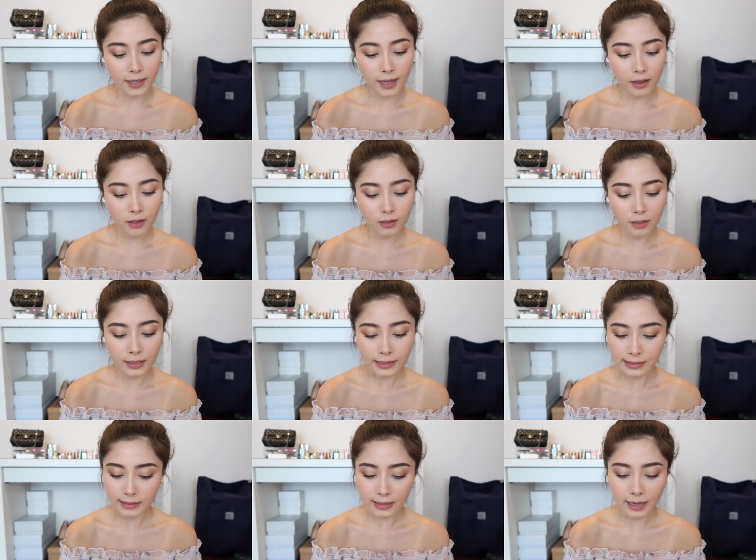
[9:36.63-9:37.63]
นะคะก็คืออัน
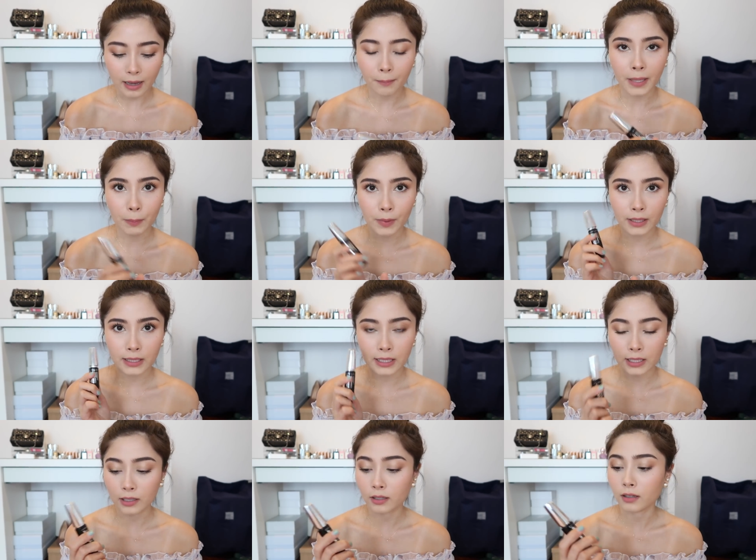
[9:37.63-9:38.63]
นี้เลยค่ะ
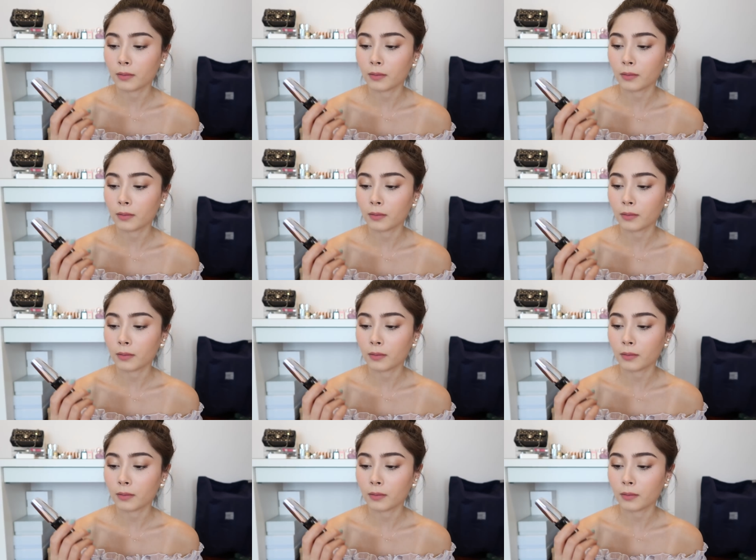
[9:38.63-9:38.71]
Maybelline